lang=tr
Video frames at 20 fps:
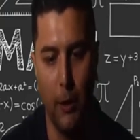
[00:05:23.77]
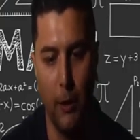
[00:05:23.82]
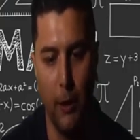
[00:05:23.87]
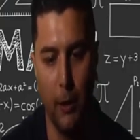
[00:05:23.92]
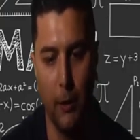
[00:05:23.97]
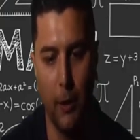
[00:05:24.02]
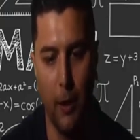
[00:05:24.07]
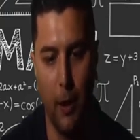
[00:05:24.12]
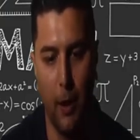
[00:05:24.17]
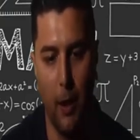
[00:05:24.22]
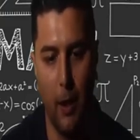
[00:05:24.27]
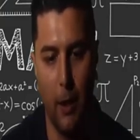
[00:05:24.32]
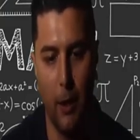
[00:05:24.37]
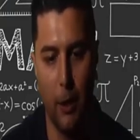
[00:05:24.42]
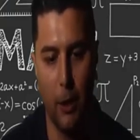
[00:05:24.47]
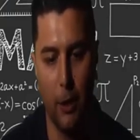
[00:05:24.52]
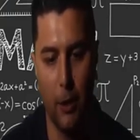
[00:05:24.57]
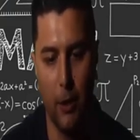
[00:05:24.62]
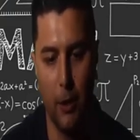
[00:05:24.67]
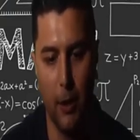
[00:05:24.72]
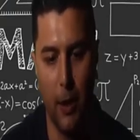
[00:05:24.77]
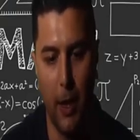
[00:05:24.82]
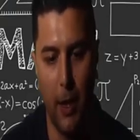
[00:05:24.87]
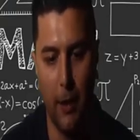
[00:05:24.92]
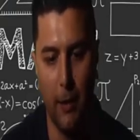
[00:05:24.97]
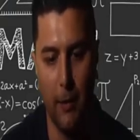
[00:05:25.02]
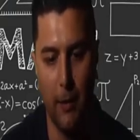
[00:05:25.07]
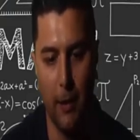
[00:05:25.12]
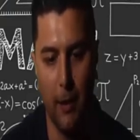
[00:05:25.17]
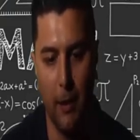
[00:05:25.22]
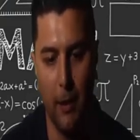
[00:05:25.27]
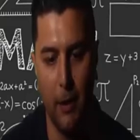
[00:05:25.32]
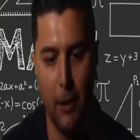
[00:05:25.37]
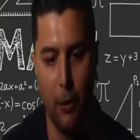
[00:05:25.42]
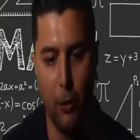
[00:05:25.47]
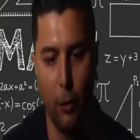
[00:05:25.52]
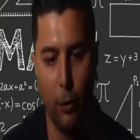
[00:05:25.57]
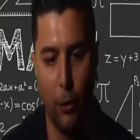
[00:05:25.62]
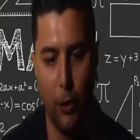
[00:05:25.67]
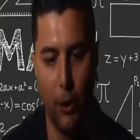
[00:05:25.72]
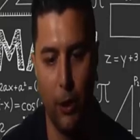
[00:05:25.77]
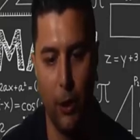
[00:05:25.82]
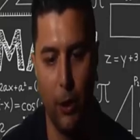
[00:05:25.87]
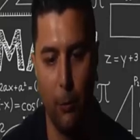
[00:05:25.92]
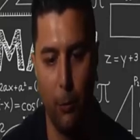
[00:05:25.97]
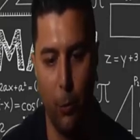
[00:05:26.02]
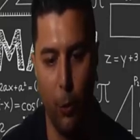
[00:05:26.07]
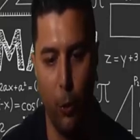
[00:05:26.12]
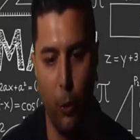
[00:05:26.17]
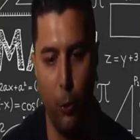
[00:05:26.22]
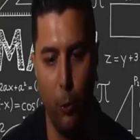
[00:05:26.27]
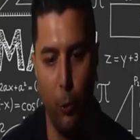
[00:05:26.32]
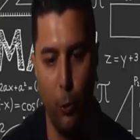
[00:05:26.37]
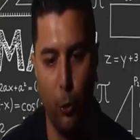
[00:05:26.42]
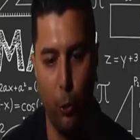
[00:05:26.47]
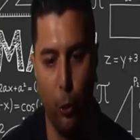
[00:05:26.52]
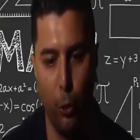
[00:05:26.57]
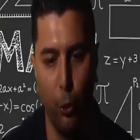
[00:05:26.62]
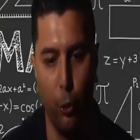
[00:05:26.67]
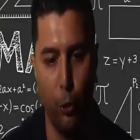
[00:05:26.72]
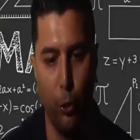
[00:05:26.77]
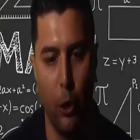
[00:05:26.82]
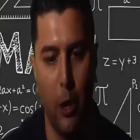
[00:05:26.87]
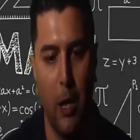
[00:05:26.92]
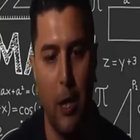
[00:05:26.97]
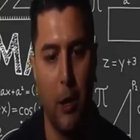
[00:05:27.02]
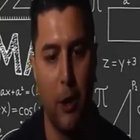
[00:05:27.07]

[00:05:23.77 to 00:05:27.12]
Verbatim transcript: ya da a eşittir eksi 2 kök 2 bölü 3 olur.